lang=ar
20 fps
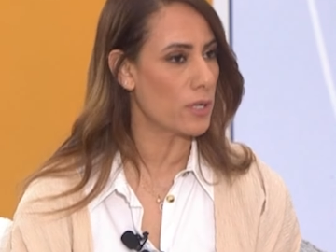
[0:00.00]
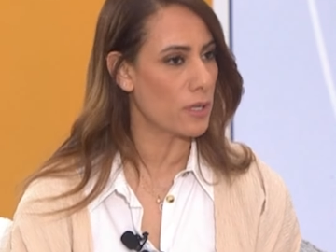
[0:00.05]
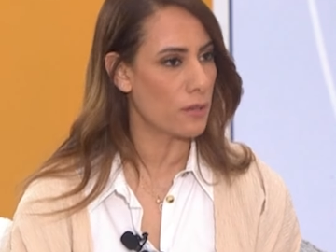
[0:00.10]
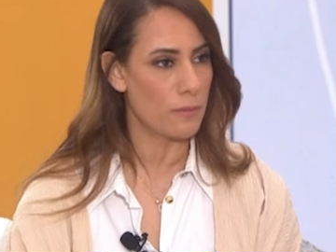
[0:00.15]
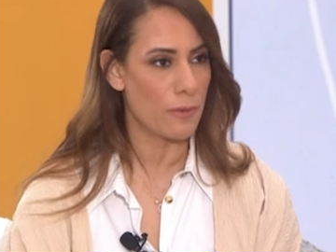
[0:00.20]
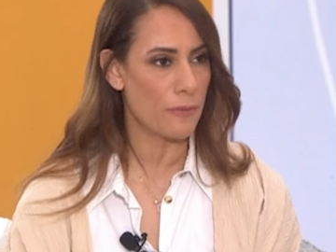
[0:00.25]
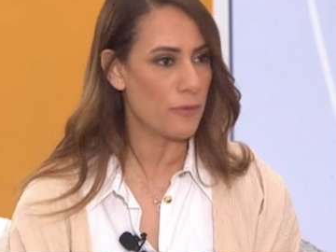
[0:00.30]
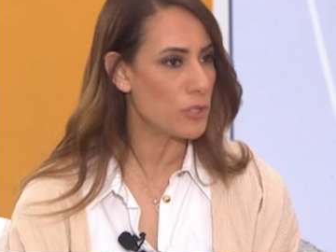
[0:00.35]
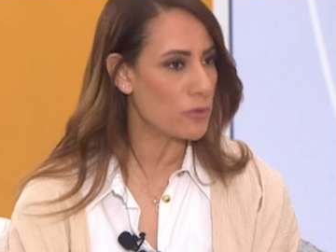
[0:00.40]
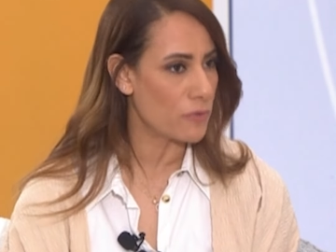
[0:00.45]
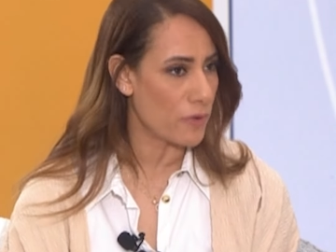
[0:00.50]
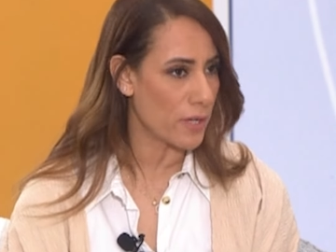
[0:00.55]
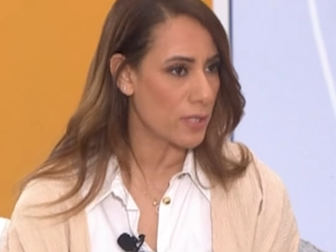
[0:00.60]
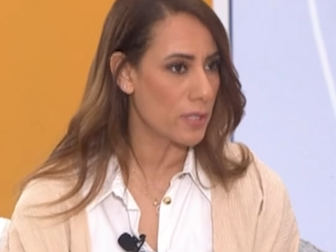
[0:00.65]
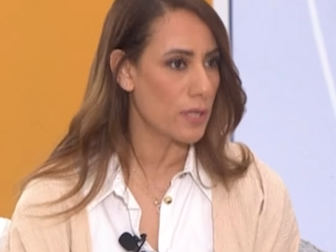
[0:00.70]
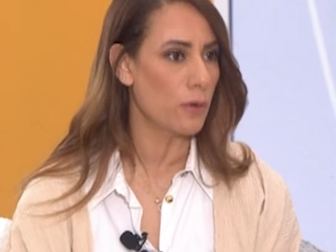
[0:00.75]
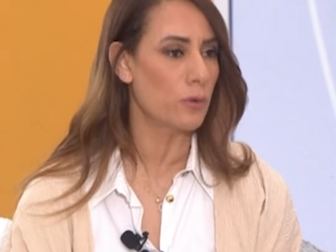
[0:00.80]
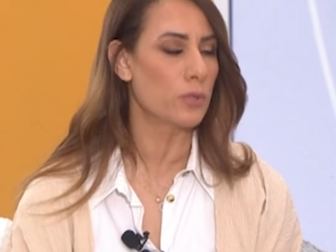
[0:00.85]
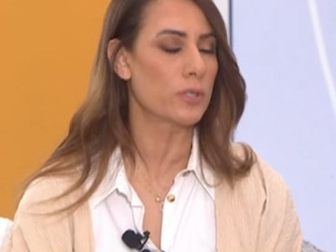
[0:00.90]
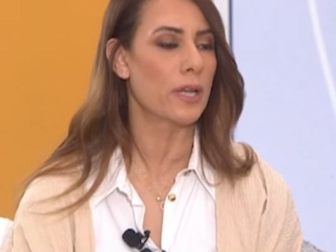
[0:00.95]
مفيش
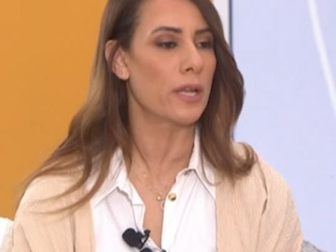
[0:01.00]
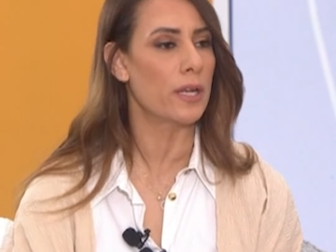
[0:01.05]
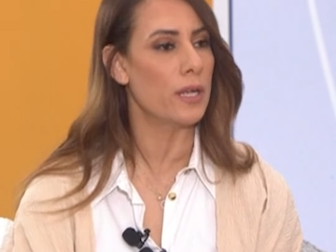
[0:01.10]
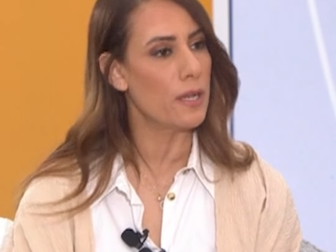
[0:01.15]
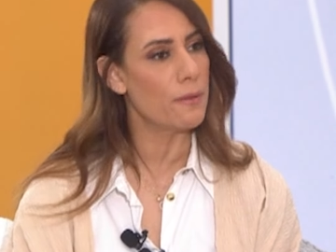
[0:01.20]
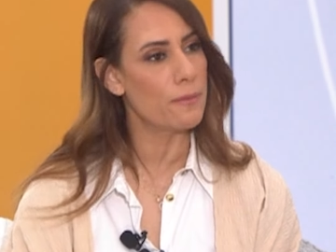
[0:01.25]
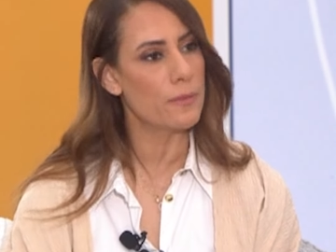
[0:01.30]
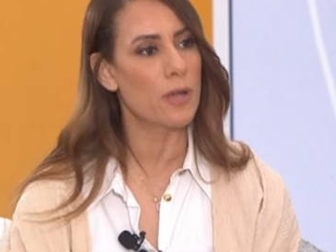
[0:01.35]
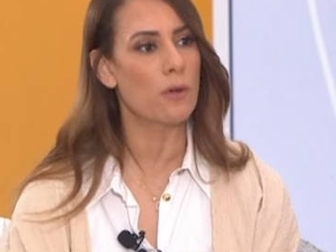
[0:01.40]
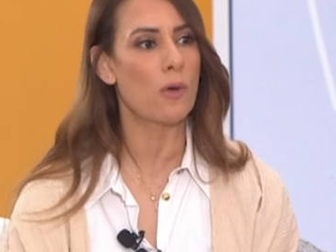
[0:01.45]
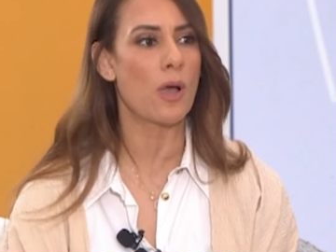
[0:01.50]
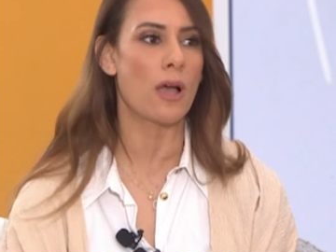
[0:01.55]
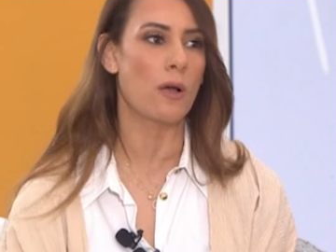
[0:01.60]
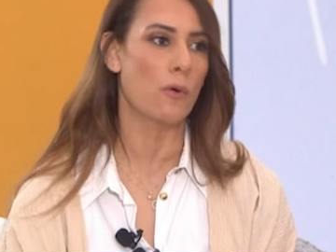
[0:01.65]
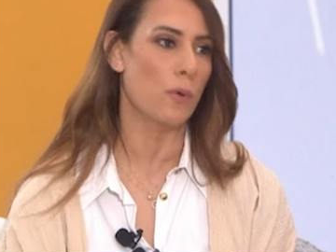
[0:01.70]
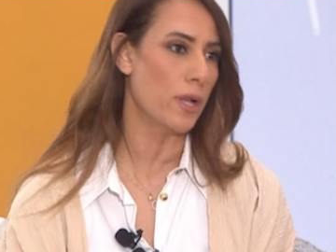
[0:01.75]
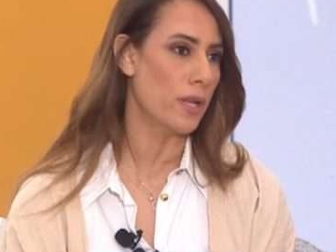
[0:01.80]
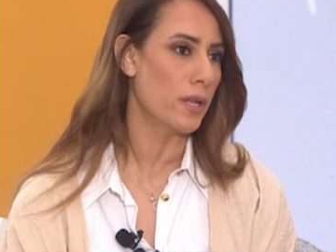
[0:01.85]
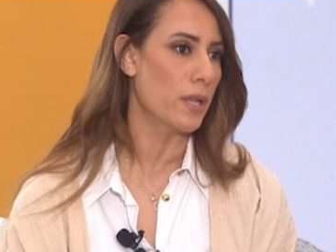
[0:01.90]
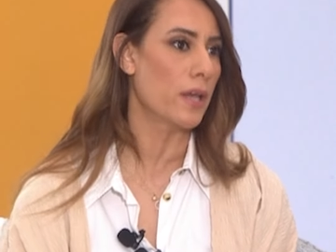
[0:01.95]
فايده وتكلمنا
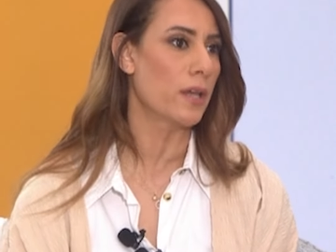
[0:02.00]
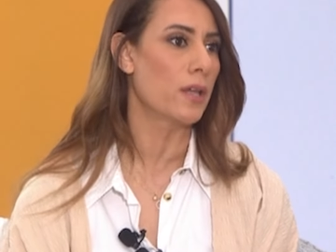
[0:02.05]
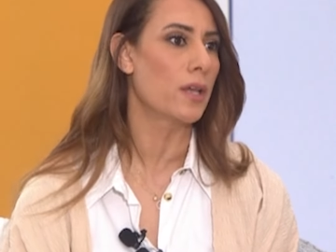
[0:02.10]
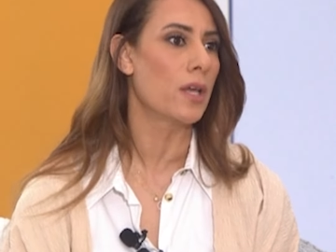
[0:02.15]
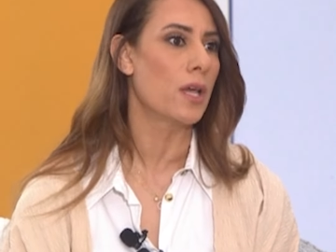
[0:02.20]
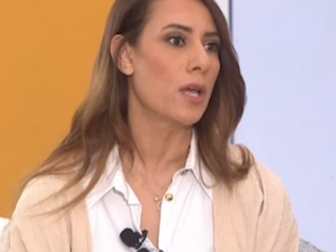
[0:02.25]
وحاولنا